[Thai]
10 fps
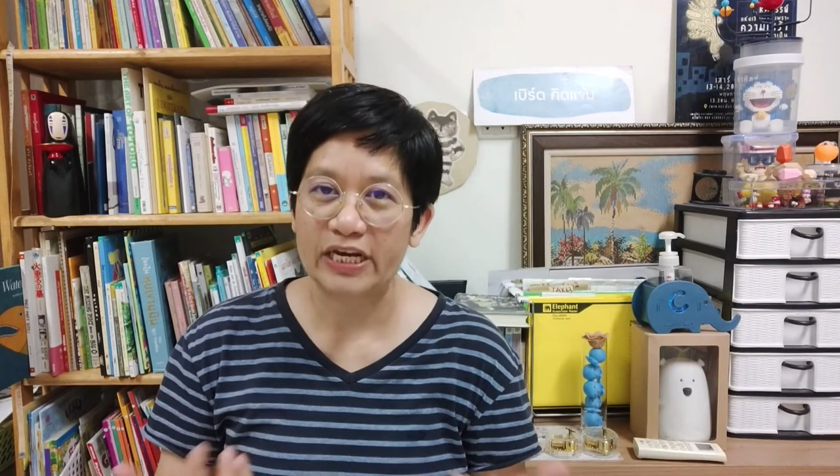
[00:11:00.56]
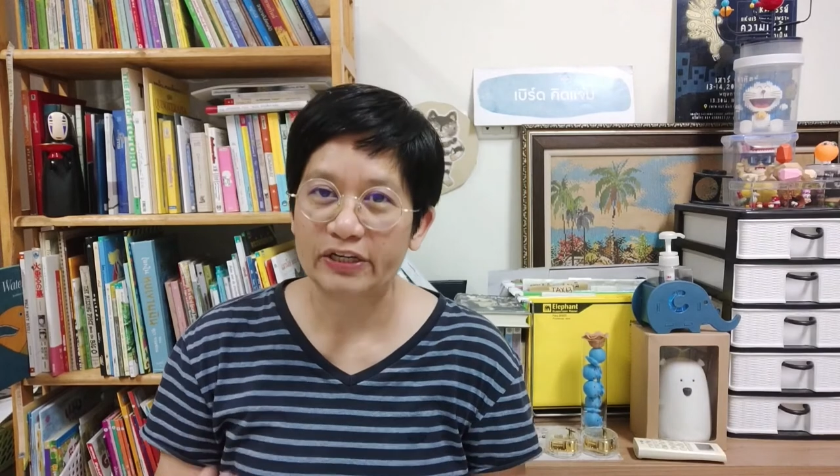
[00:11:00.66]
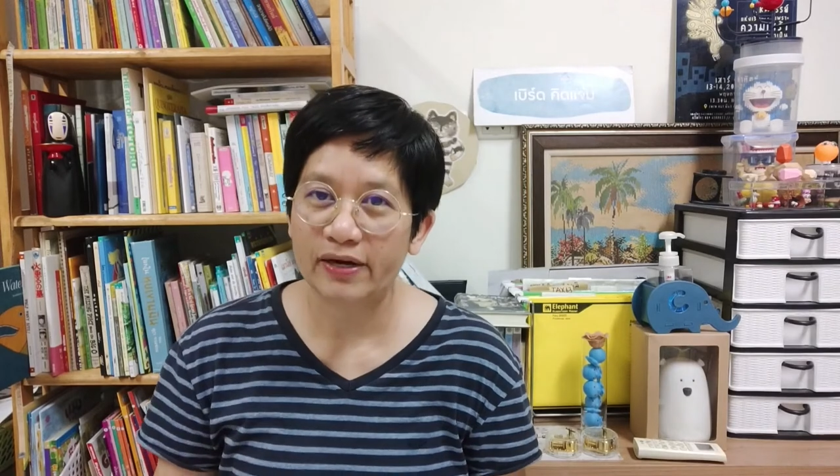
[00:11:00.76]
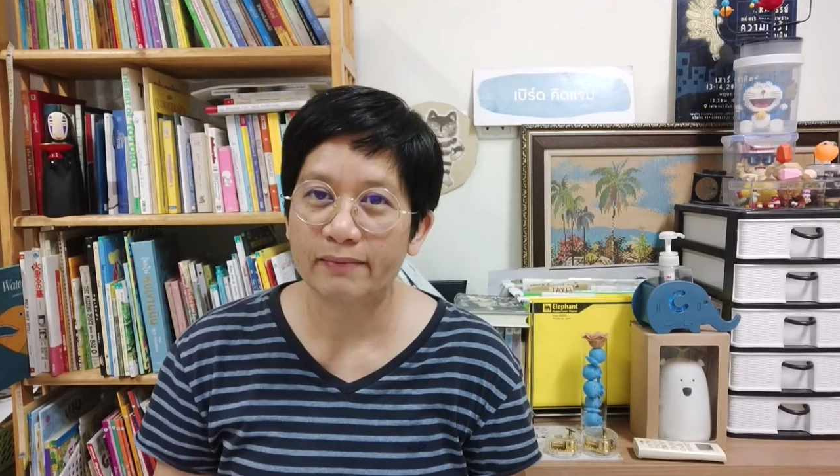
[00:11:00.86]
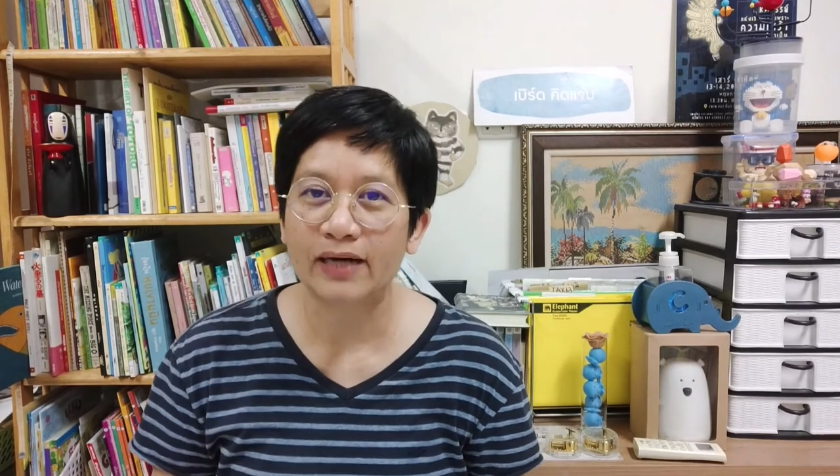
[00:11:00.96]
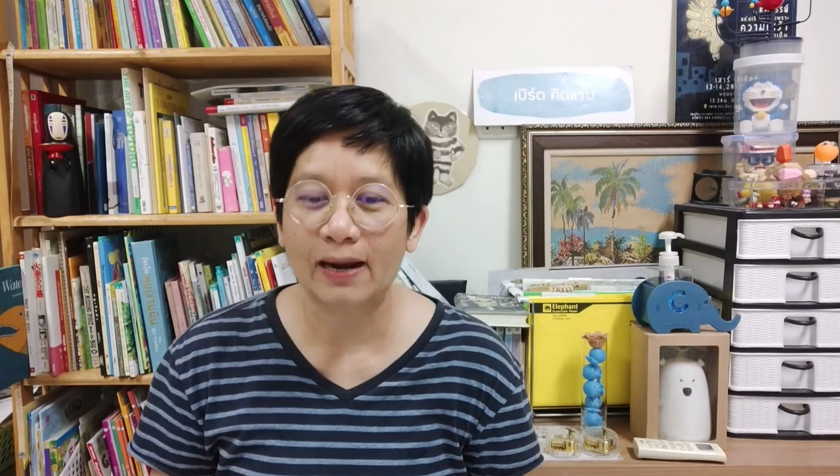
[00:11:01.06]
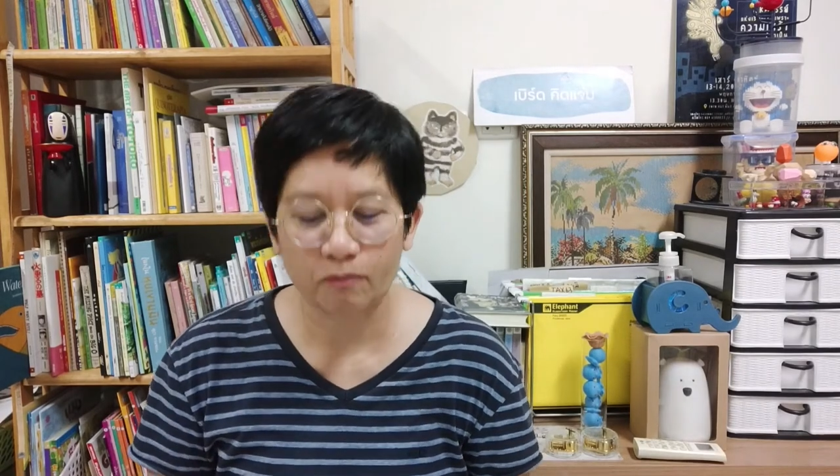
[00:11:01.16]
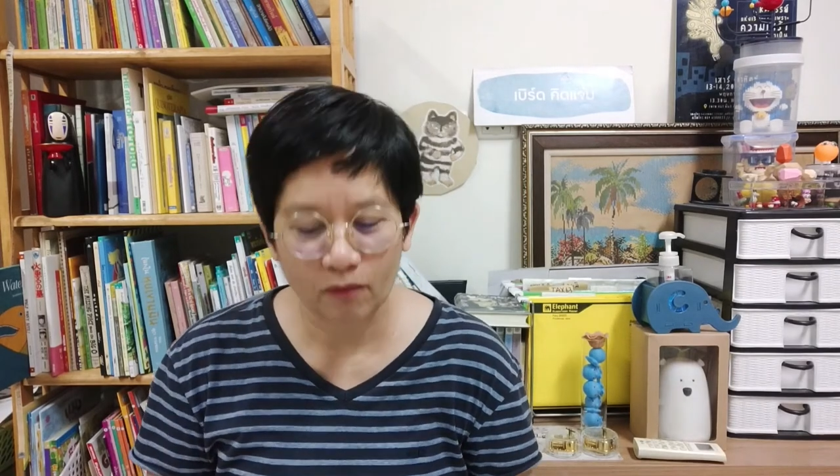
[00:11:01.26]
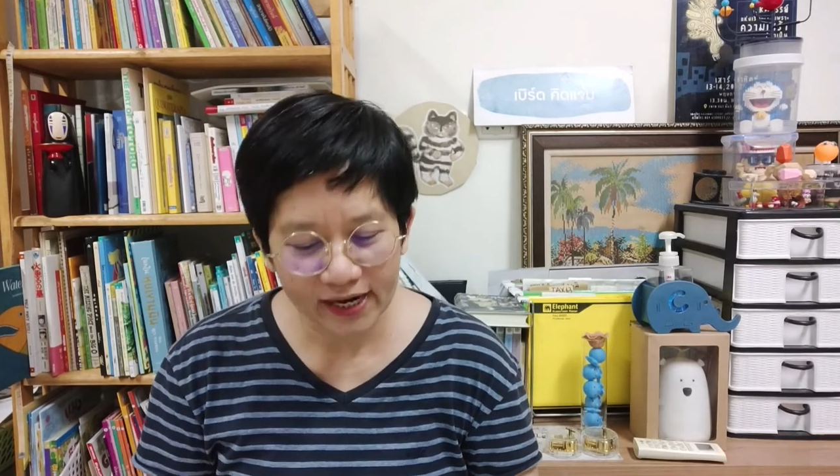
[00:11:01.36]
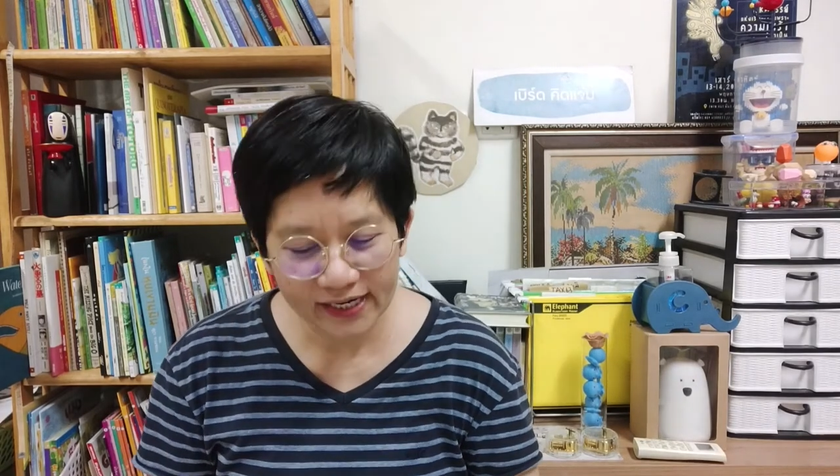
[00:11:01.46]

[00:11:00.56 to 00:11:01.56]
เตรียมรับไว้